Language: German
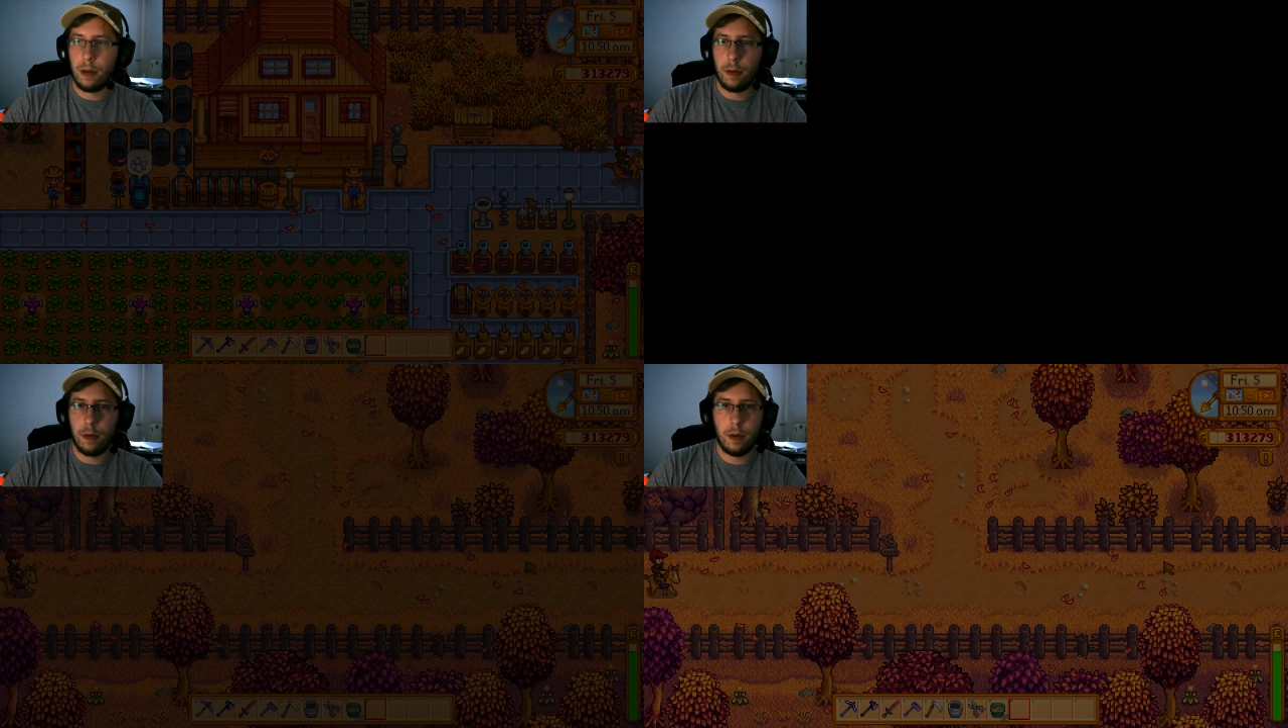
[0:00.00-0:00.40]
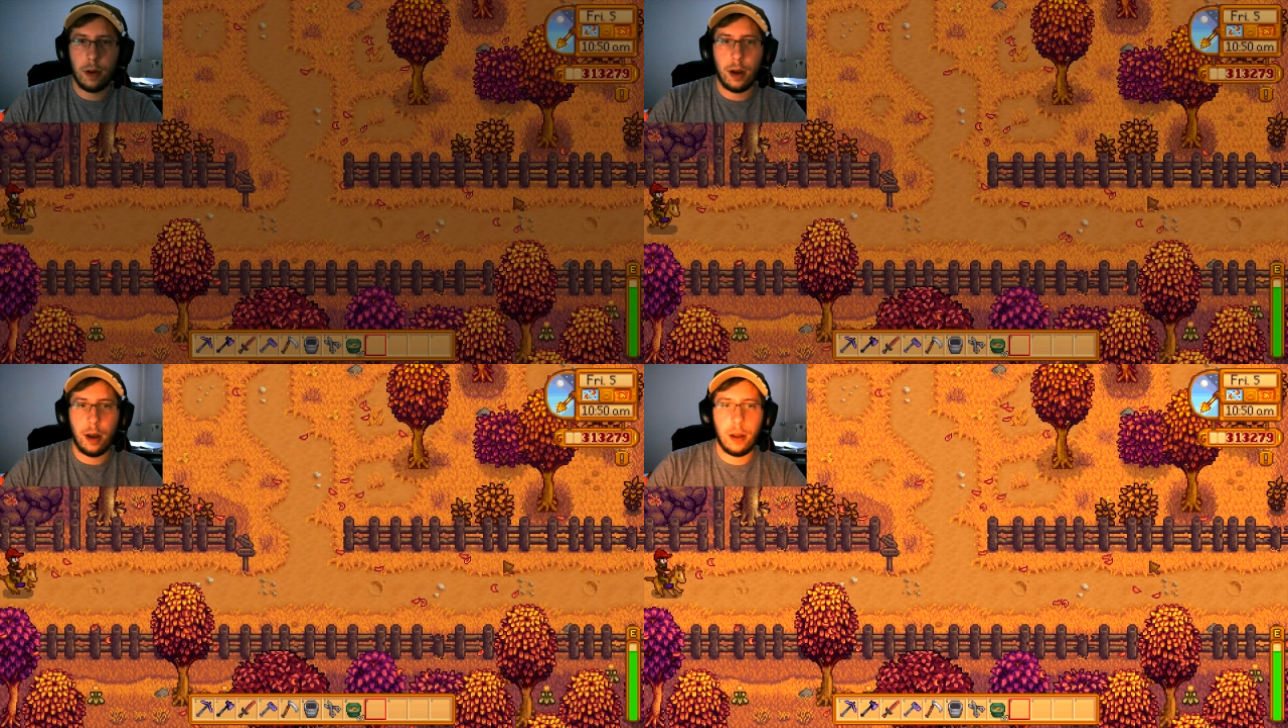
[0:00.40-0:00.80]
So,
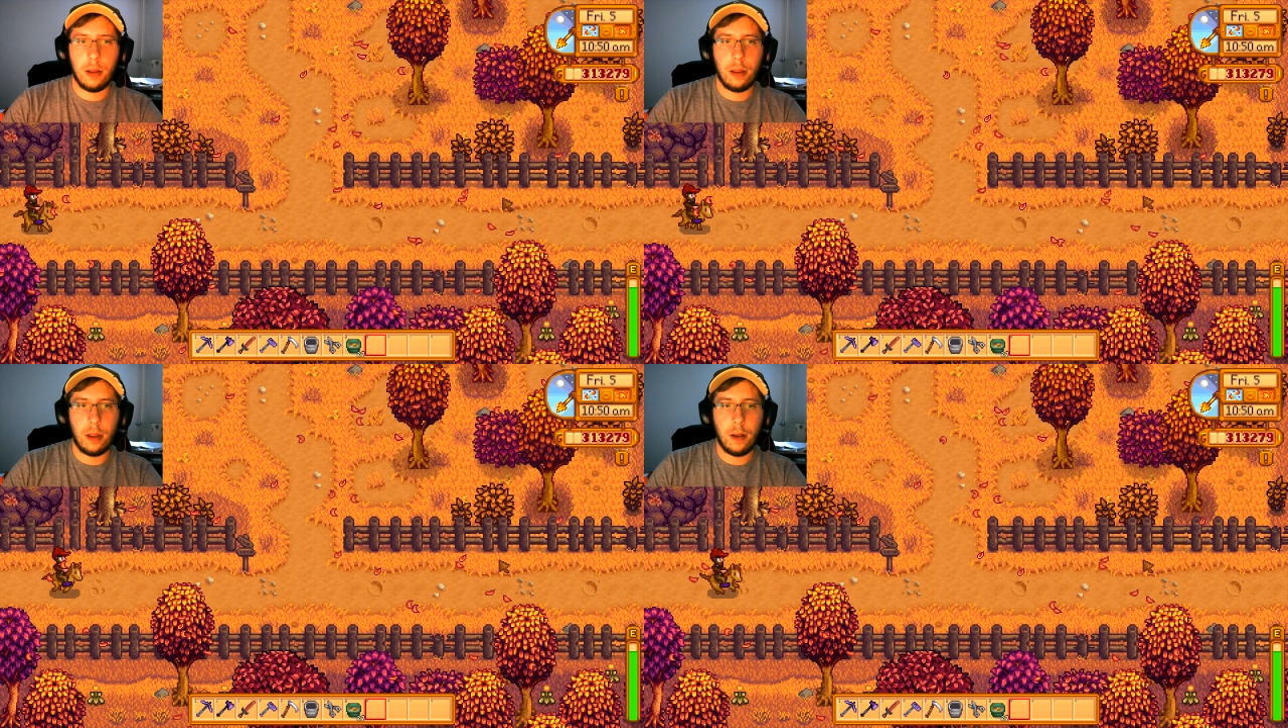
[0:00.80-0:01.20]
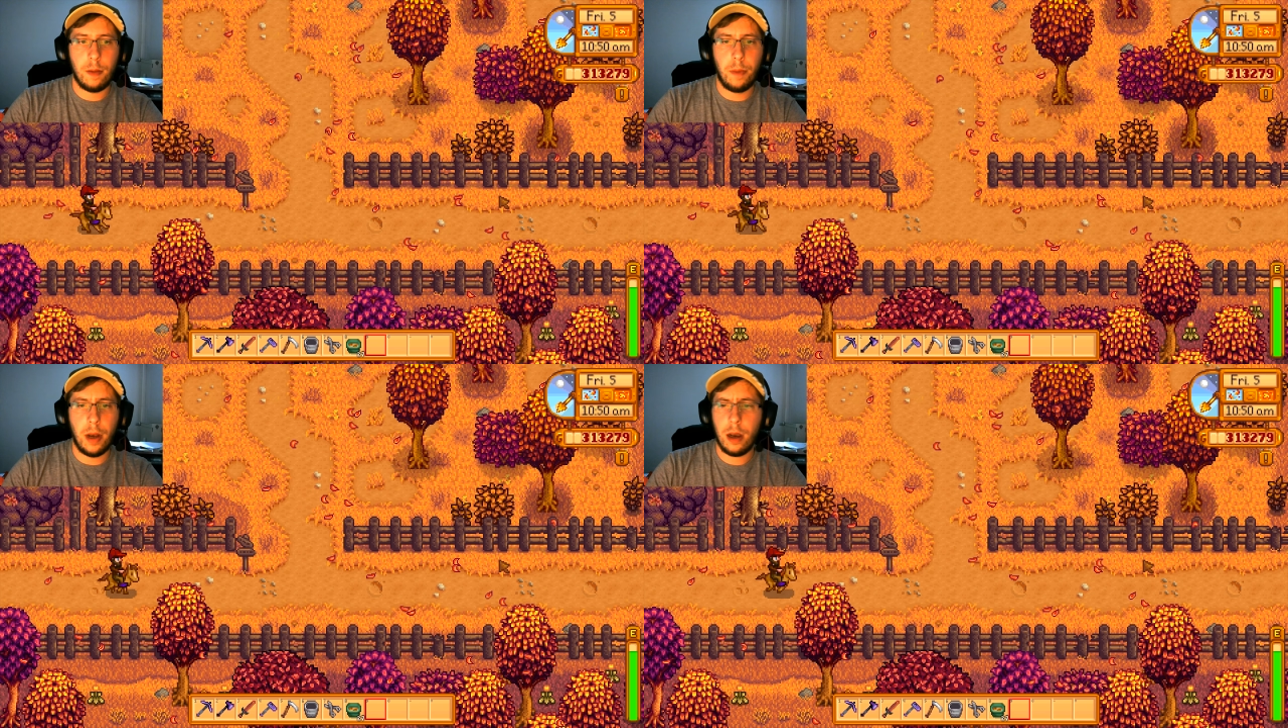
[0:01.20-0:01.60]
Taka. Das
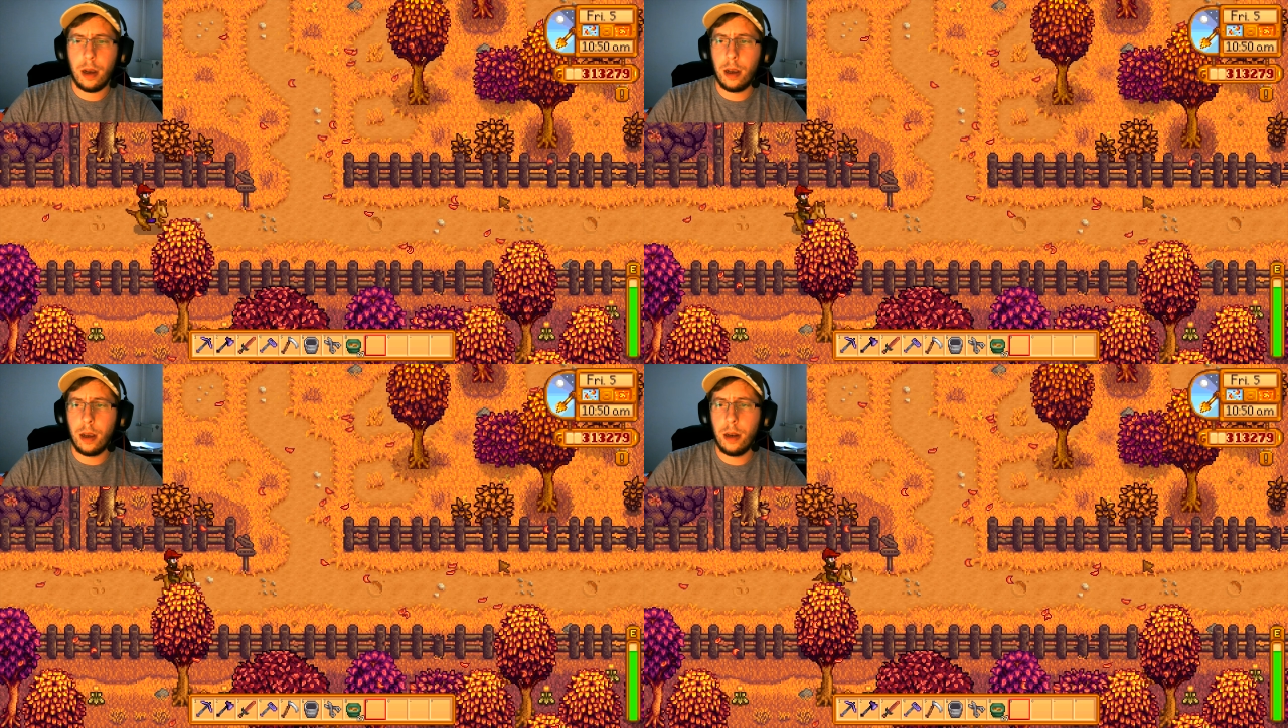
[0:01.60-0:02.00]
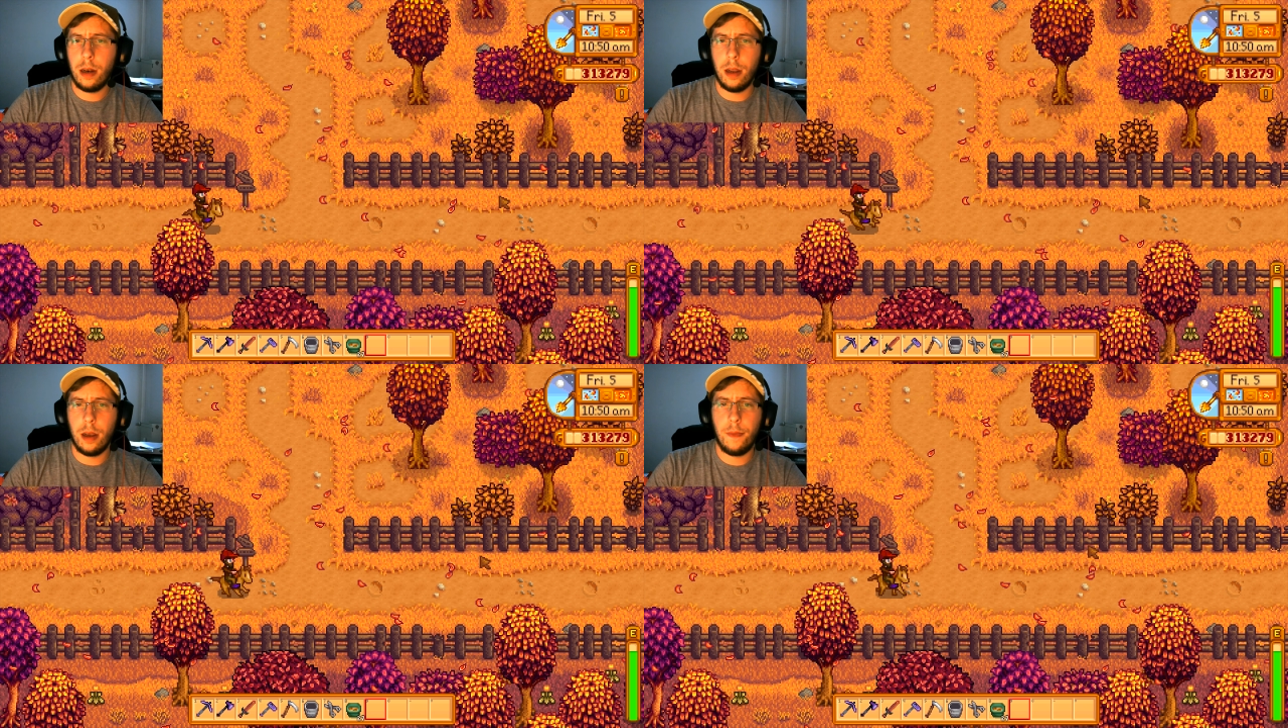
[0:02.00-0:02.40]

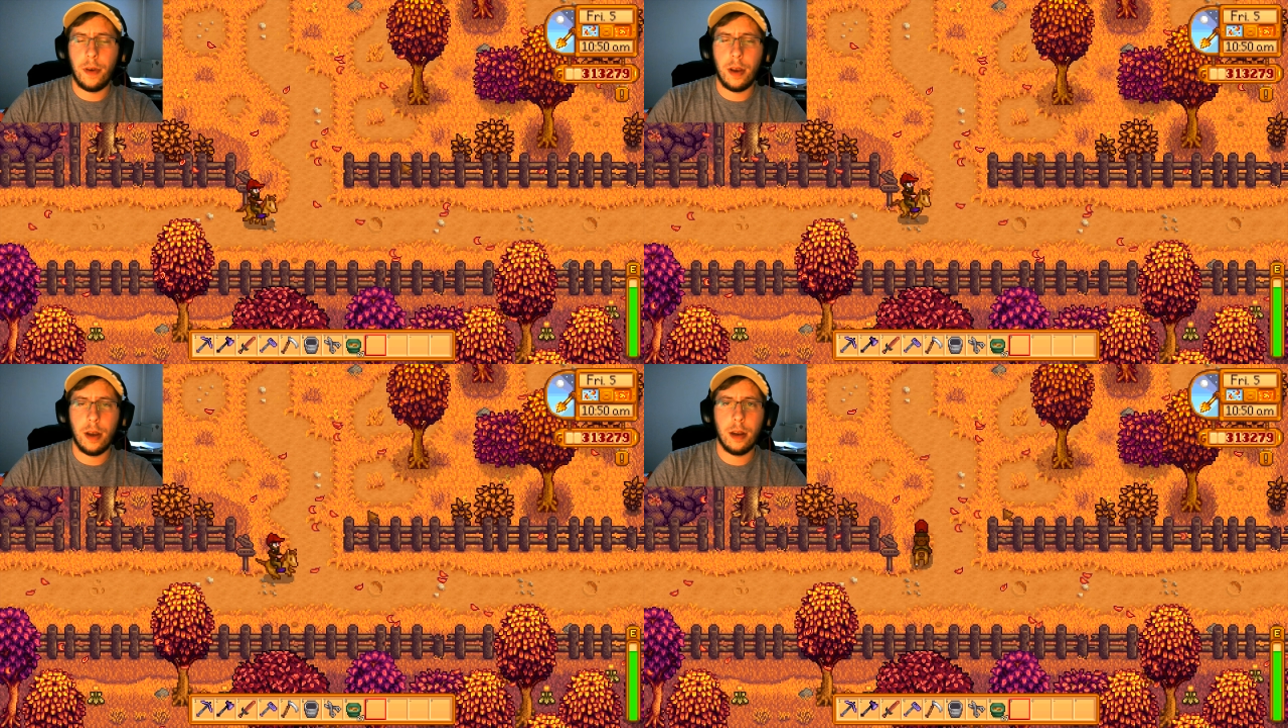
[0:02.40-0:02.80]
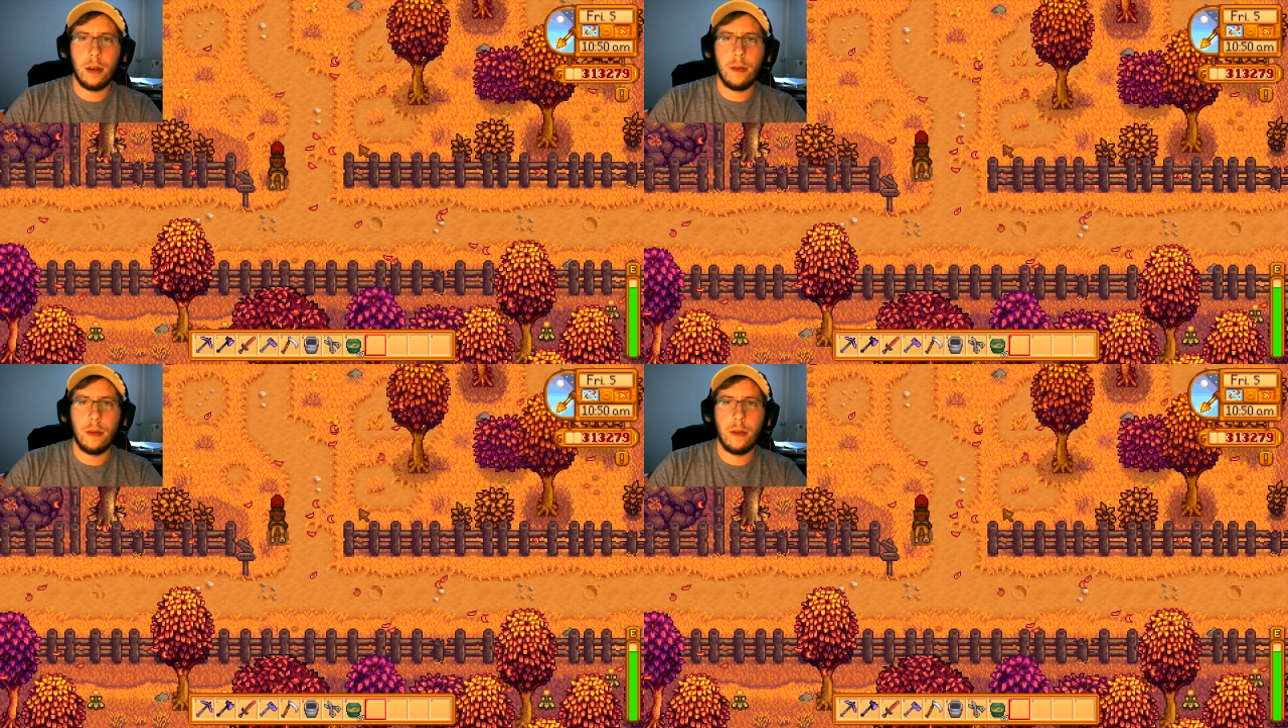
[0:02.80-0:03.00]
backende Pferd.